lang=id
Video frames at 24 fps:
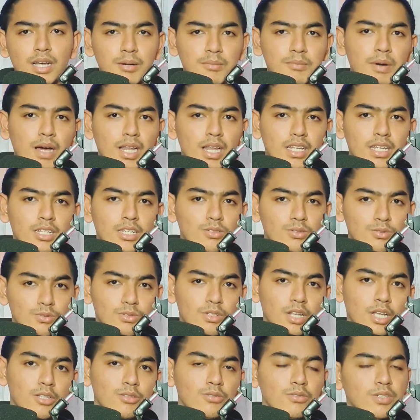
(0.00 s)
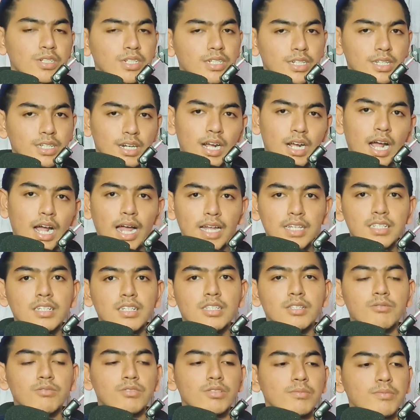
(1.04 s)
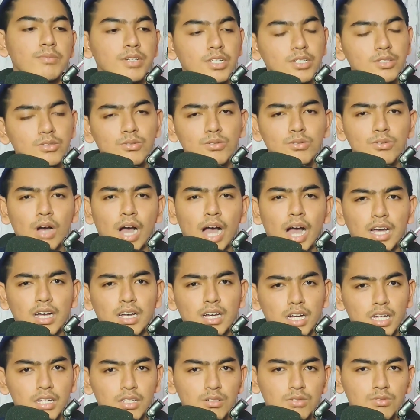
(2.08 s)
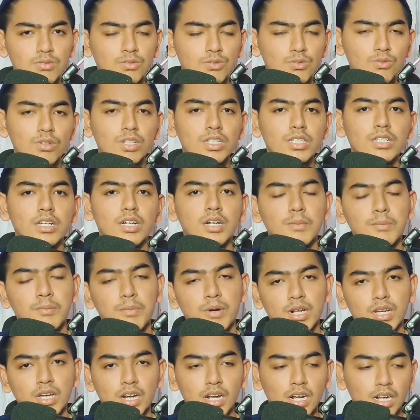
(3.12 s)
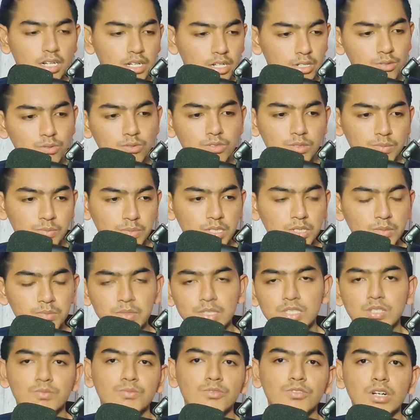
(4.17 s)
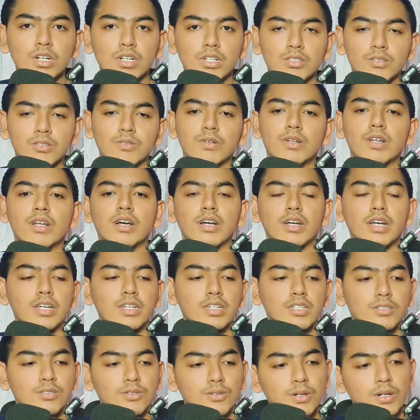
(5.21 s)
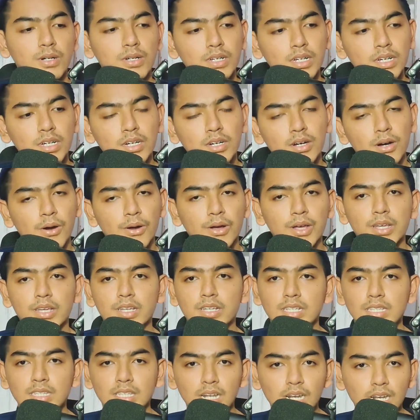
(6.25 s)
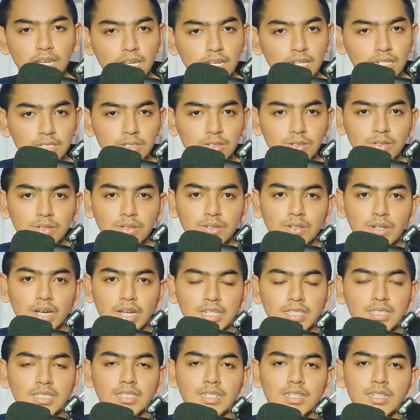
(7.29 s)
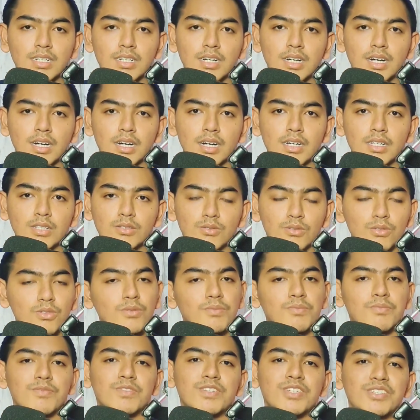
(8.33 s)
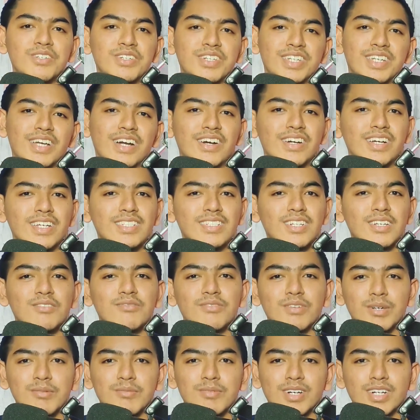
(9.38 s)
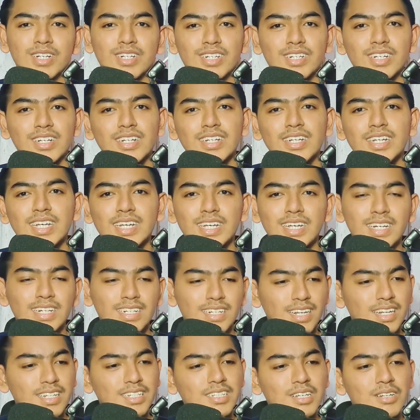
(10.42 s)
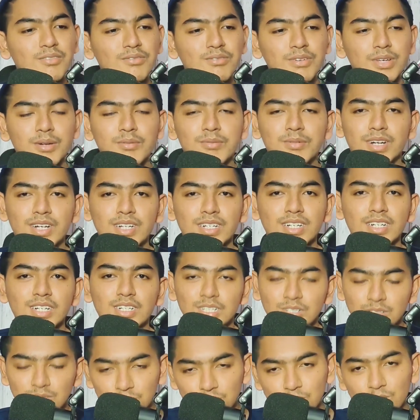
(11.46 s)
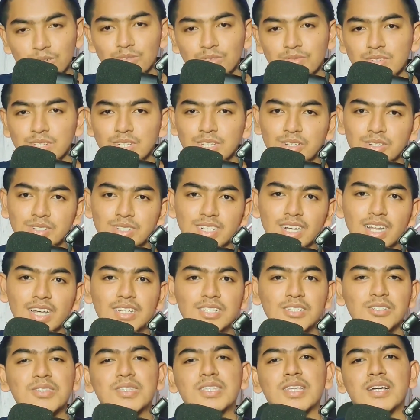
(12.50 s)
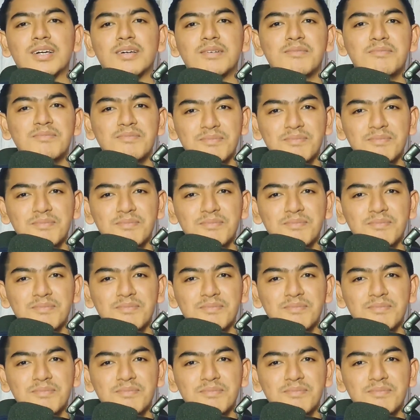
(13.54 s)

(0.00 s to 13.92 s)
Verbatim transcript: yang paling susah itu di nerakanya teman-teman itu agak sulit ya pergerakannya itu cepet-cepet semua gitu nah, gitu oke kita langsung aja tutup video ini oke saya Ferry Pradana dari channel Ferry Pradana ditunggu video selanjutnya